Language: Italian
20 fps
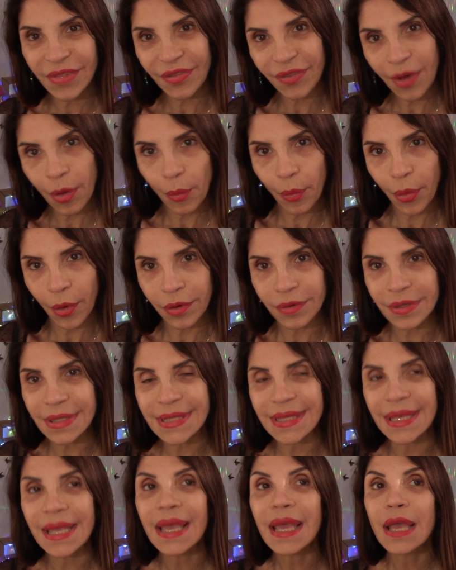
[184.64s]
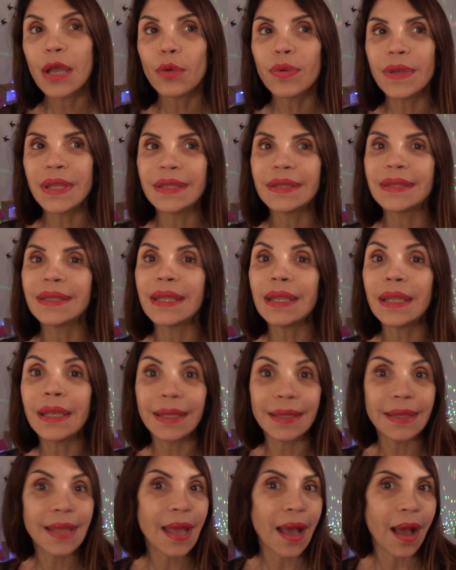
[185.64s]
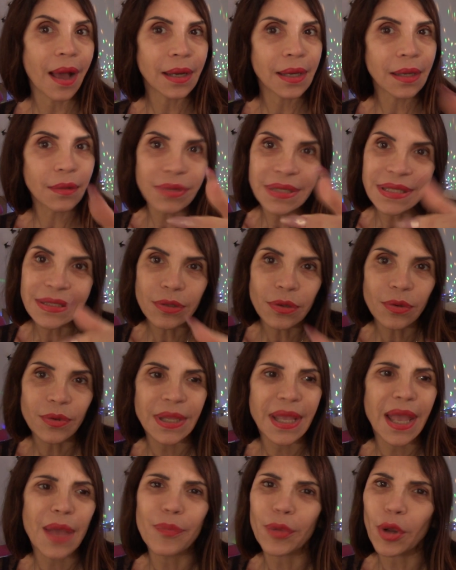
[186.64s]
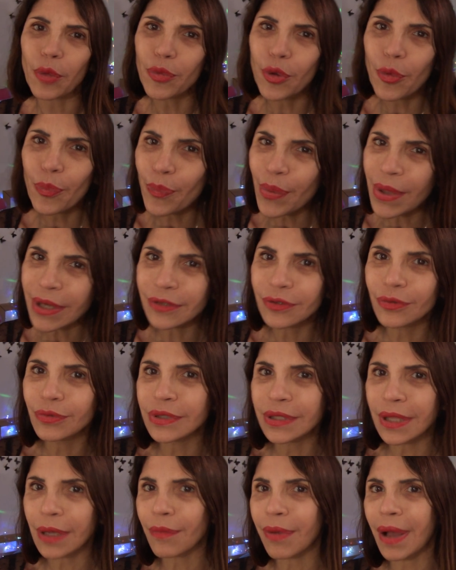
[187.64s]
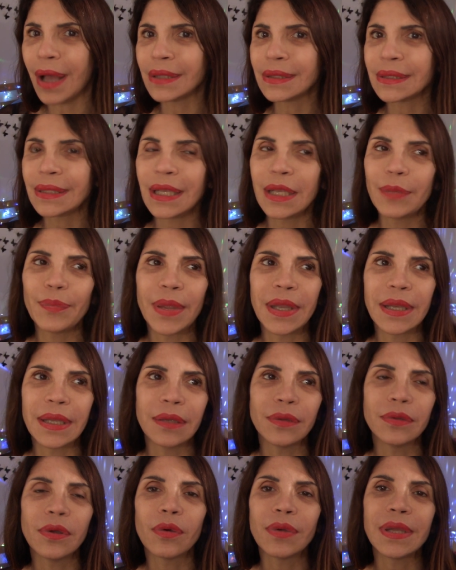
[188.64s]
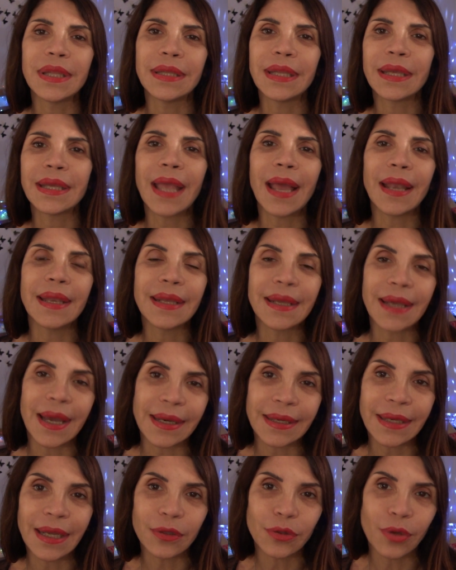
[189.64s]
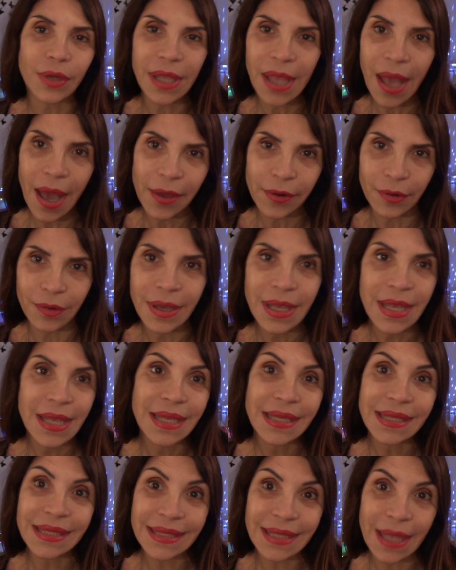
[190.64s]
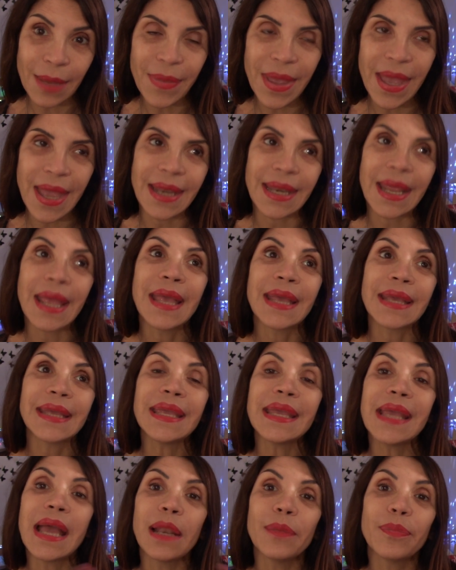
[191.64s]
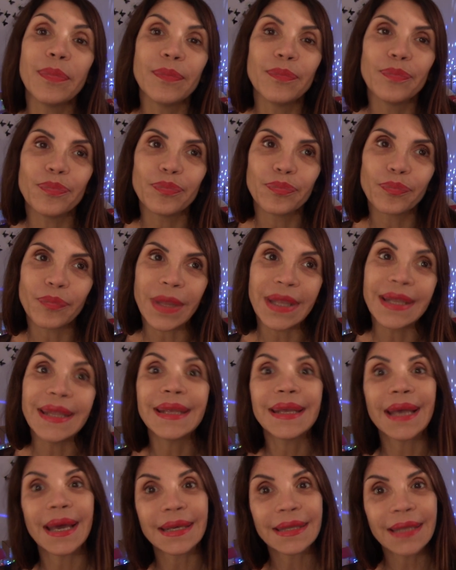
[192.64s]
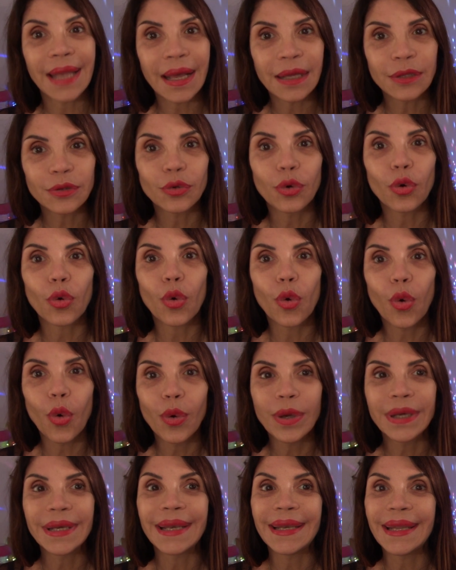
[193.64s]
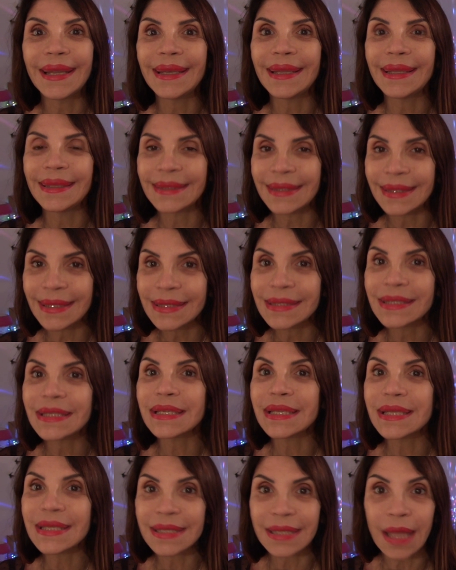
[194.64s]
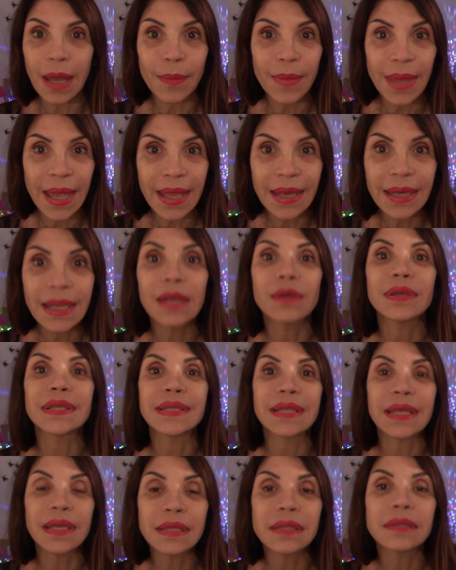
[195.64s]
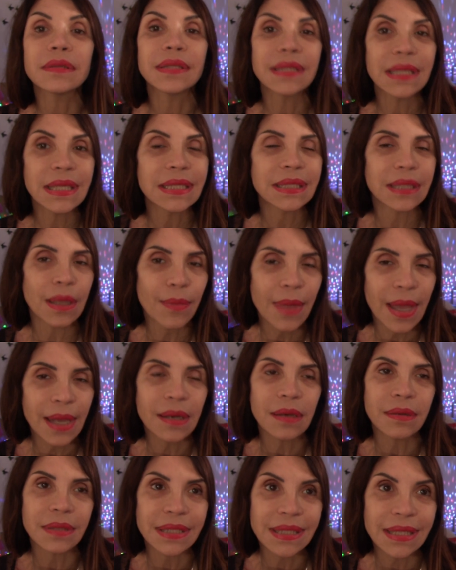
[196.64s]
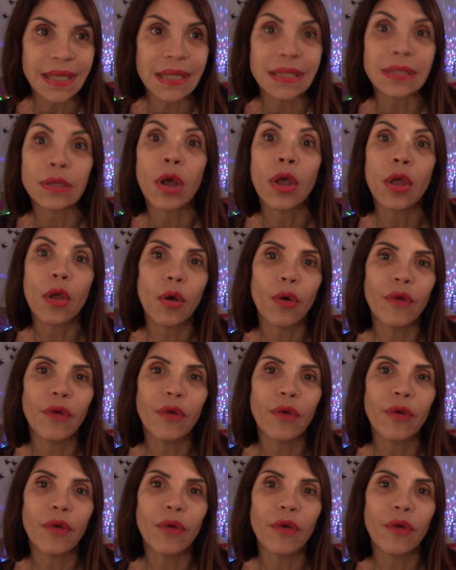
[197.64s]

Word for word: fa un po' così, quindi l'ideale questo qui è proprio proprio per tutte quante il periodo. Quindi chi ha l'incarnato chiaro sta bene, chi ha l'incarnato con le lentigini sta bene lo stesso? Sì, sta bene lo stesso.